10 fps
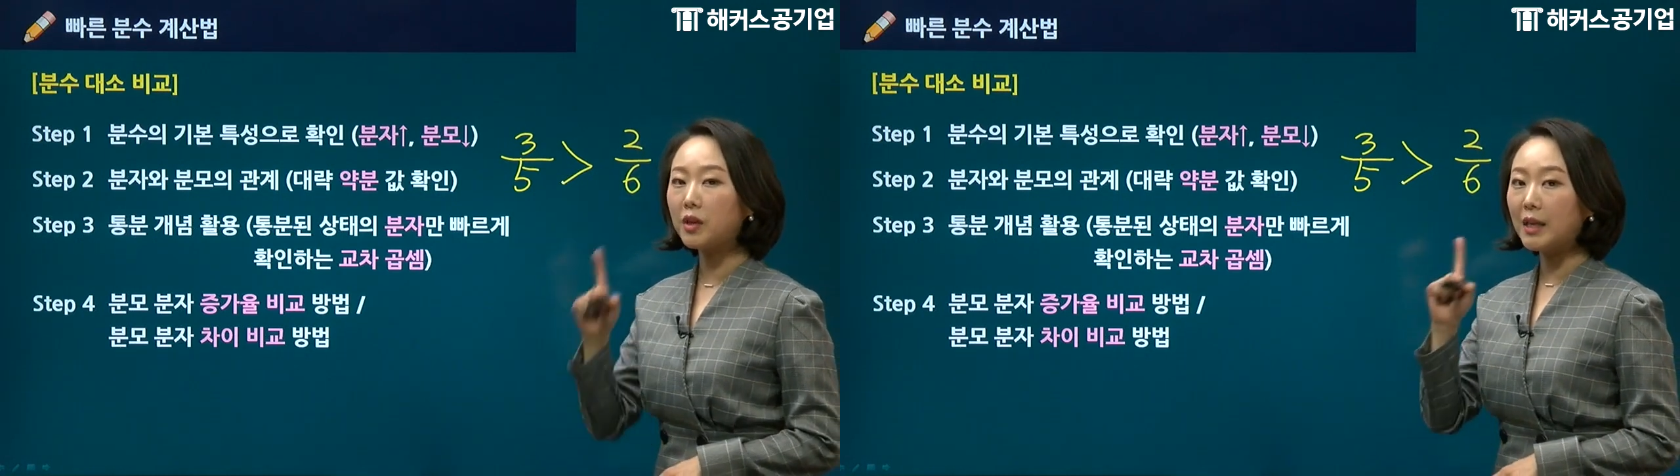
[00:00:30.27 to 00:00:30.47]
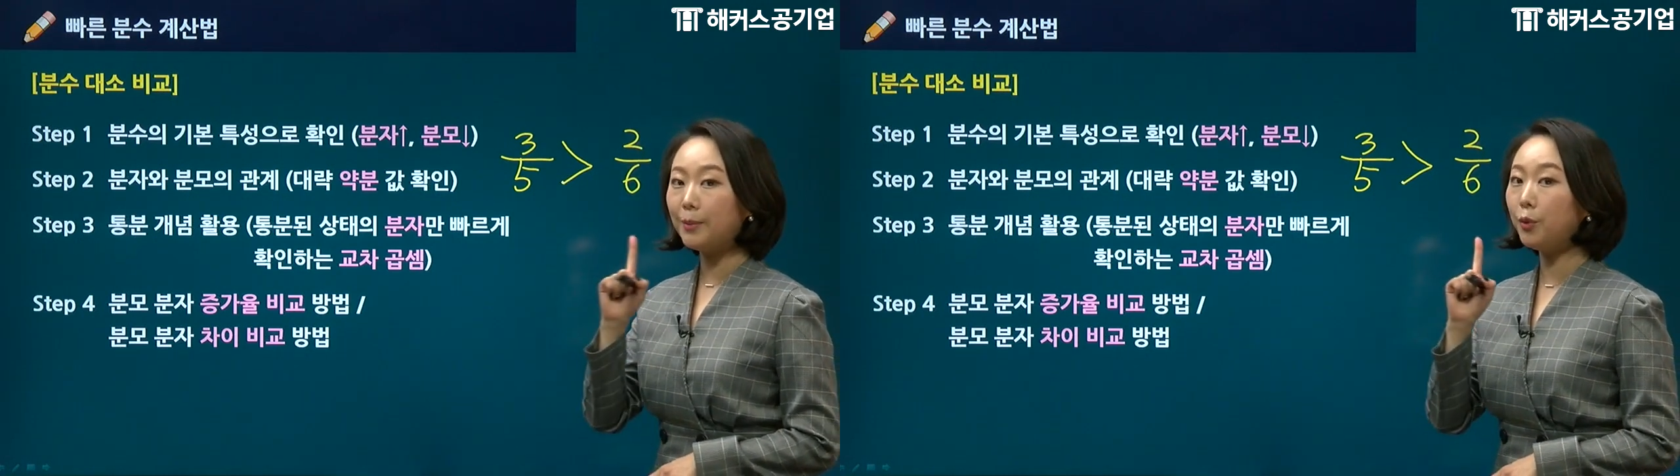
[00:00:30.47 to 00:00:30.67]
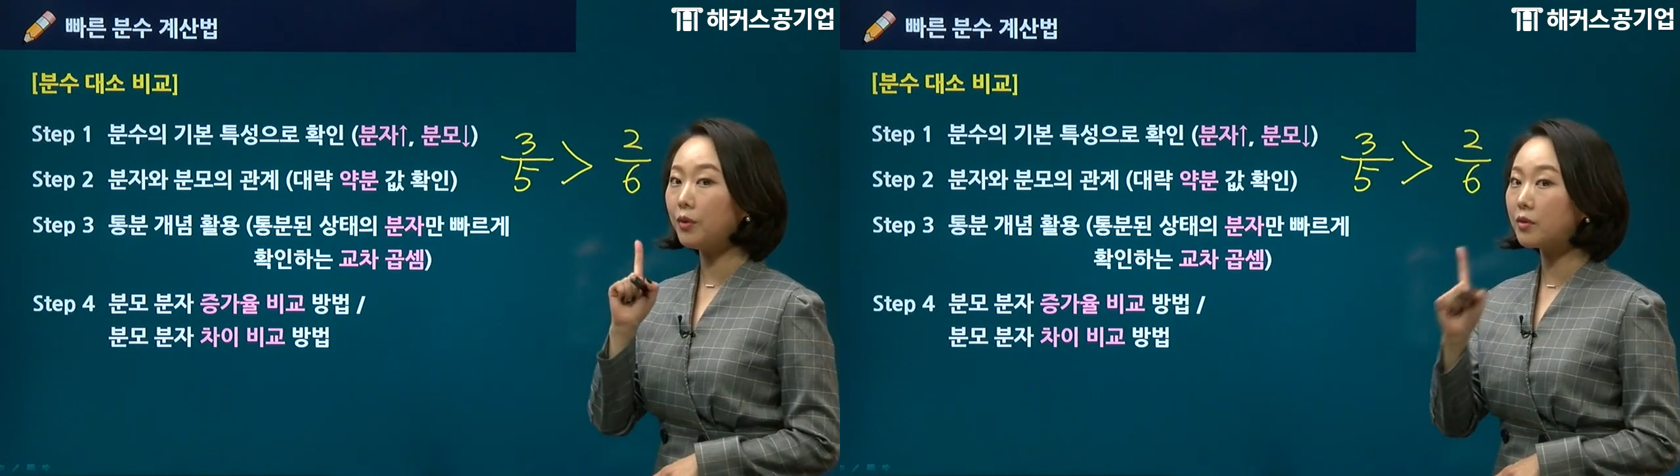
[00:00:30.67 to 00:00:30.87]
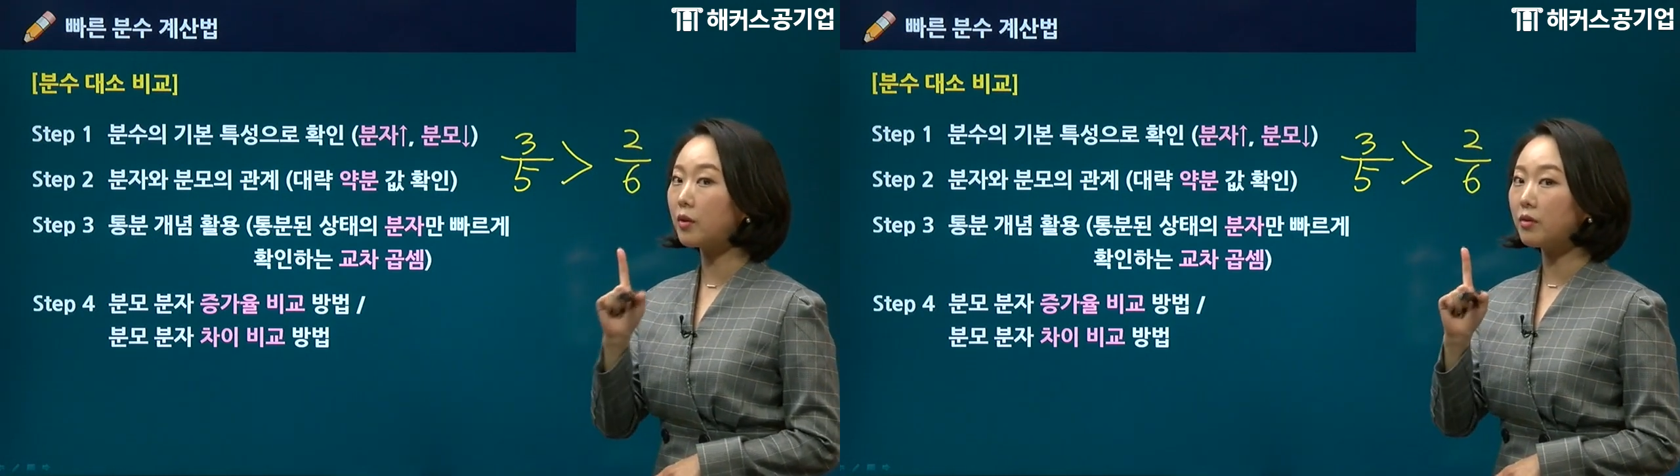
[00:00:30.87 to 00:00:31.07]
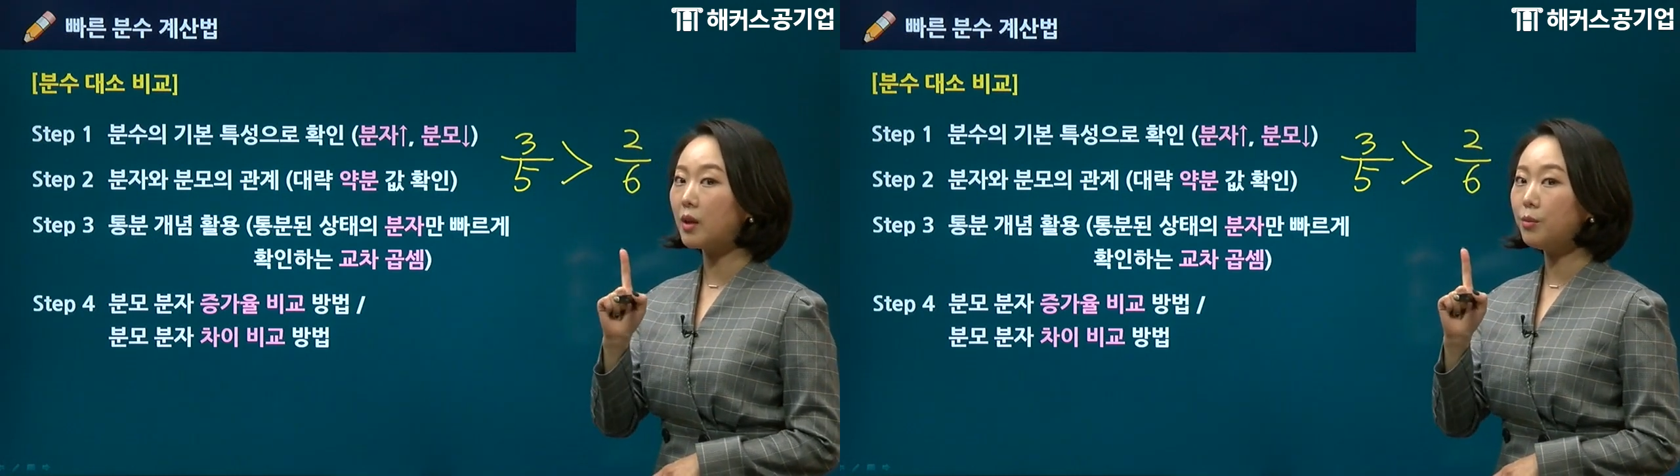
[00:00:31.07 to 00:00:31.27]
기본
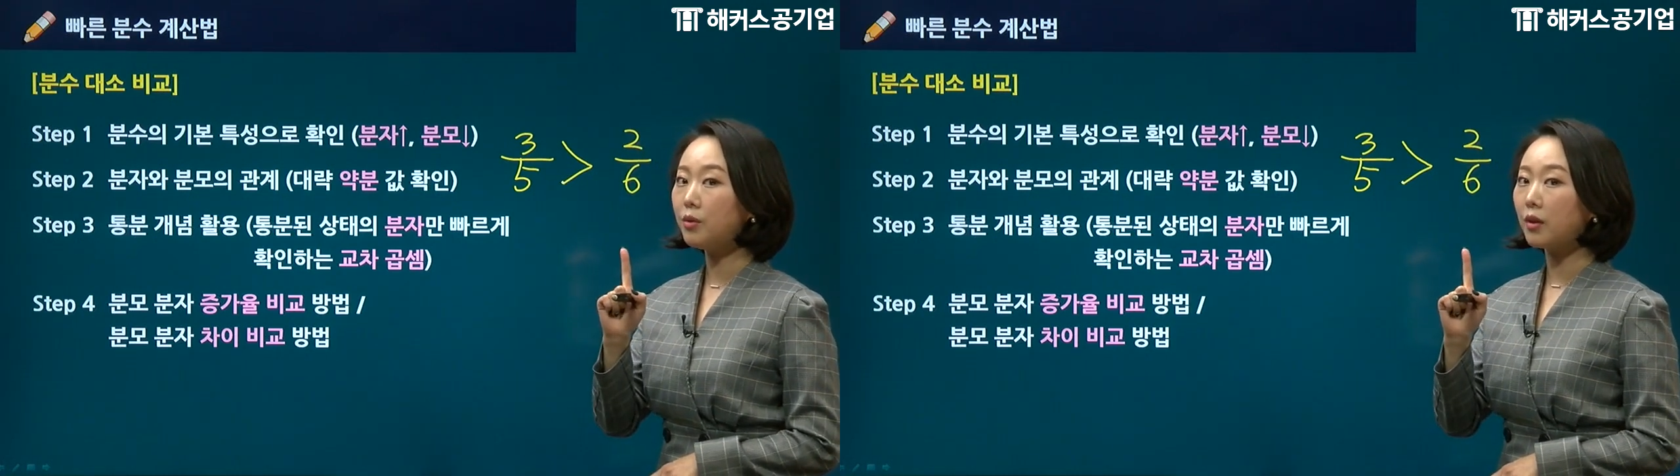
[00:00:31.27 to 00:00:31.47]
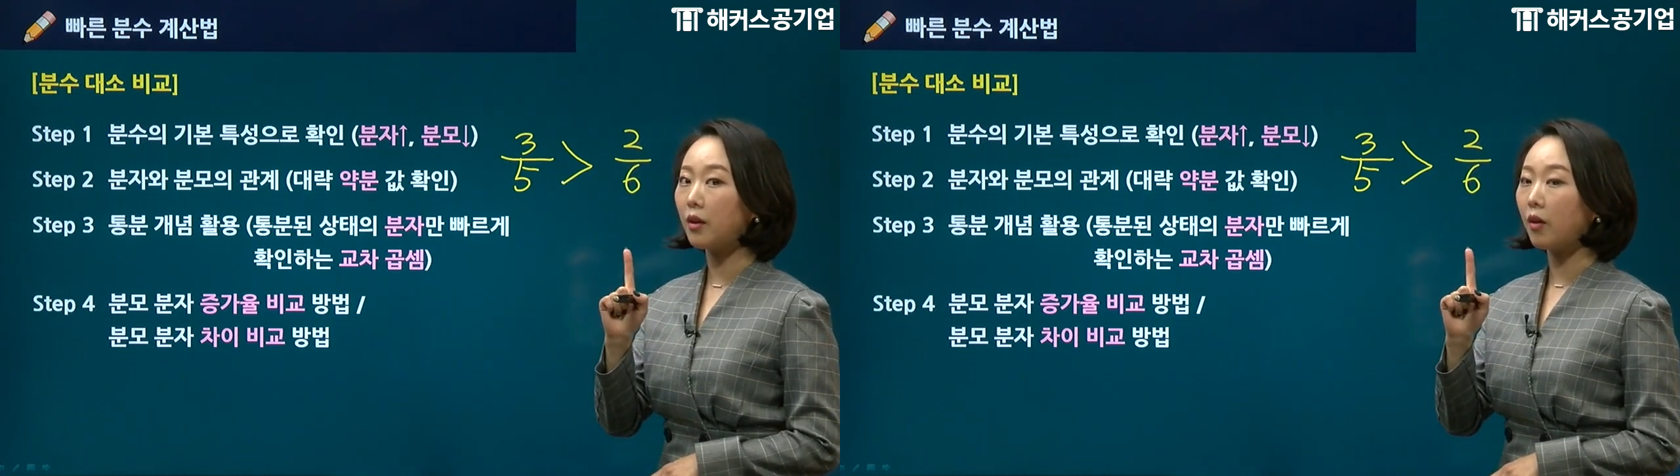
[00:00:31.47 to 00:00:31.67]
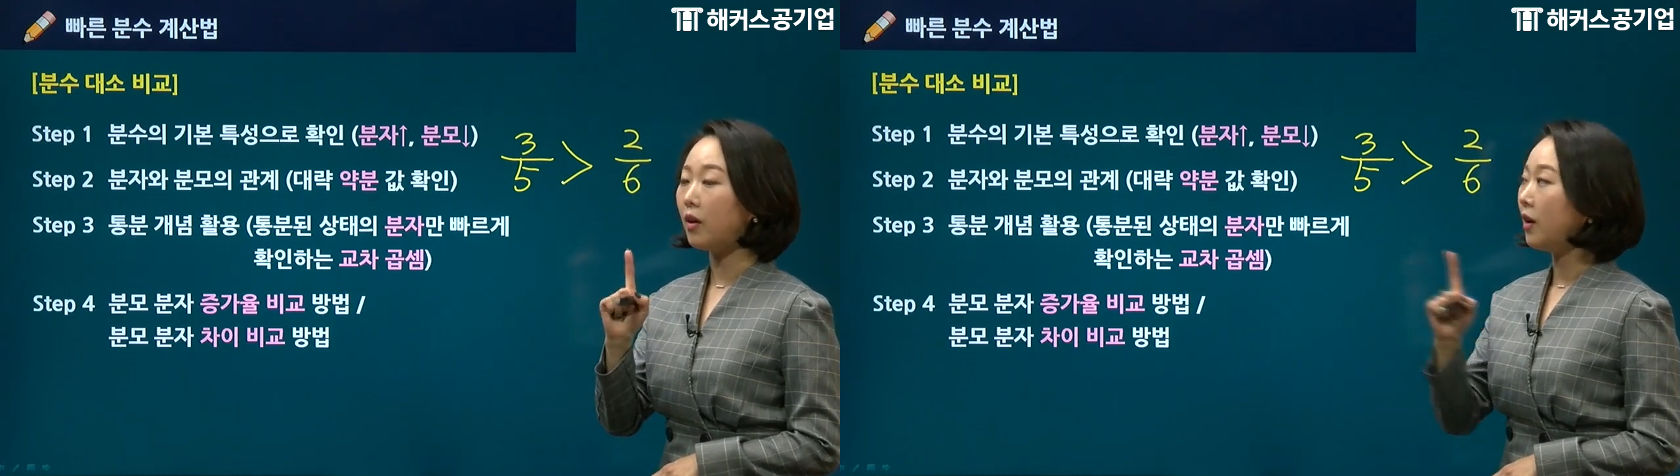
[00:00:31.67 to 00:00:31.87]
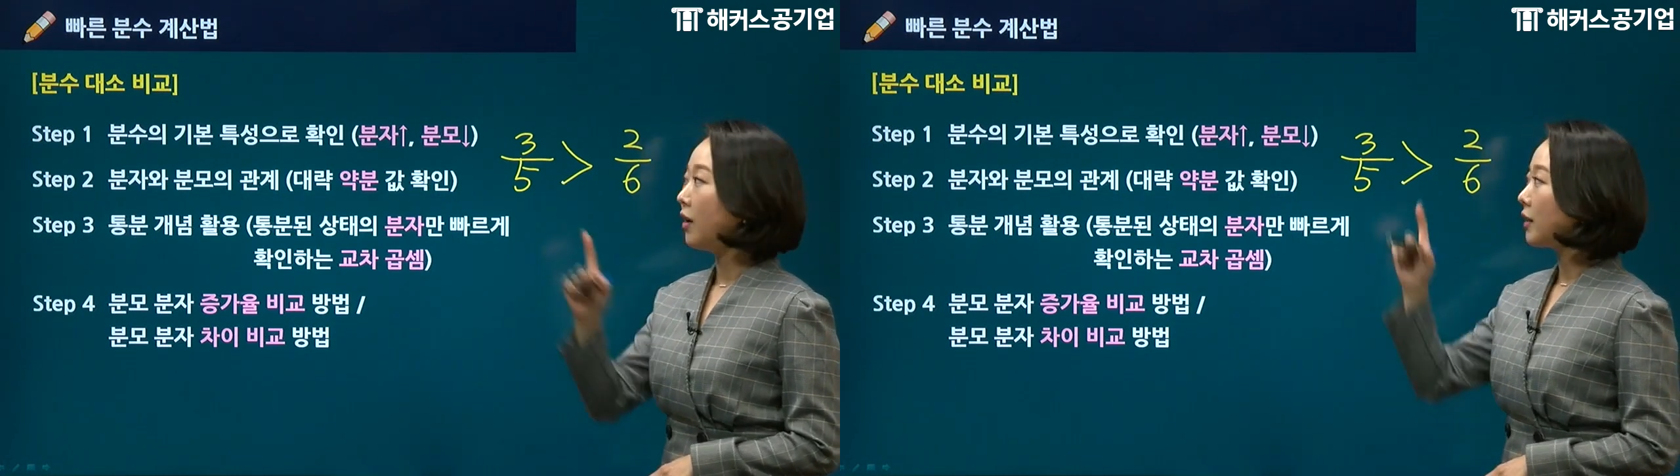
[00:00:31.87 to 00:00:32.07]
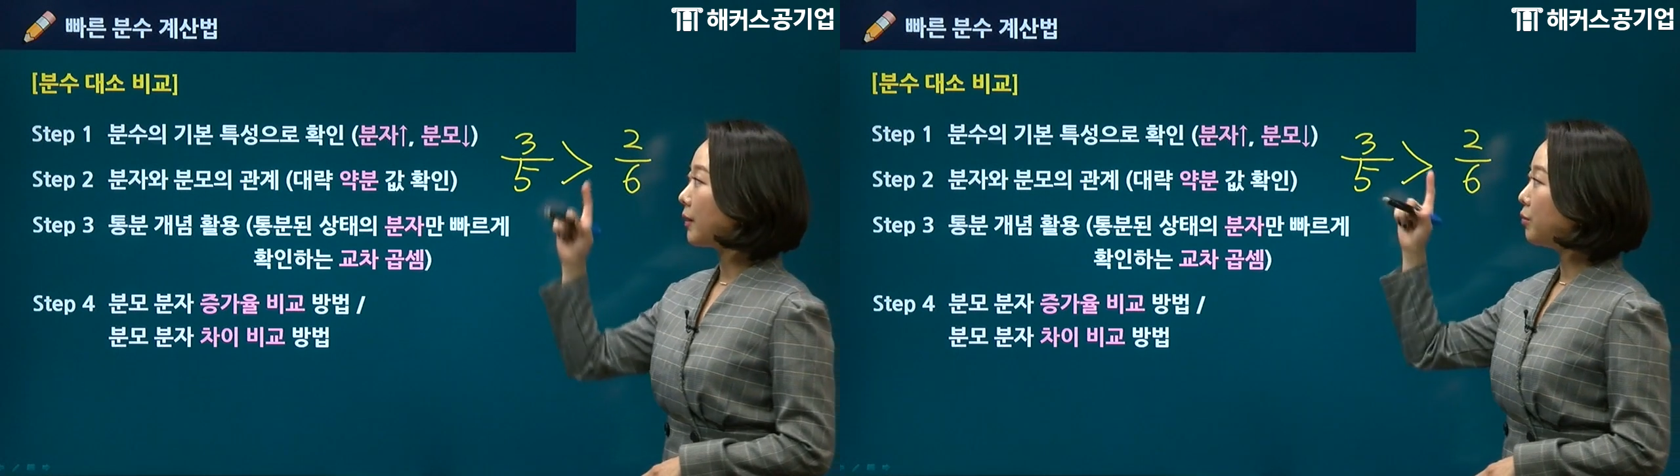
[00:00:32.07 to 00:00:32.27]
특성 때문이에요. 자,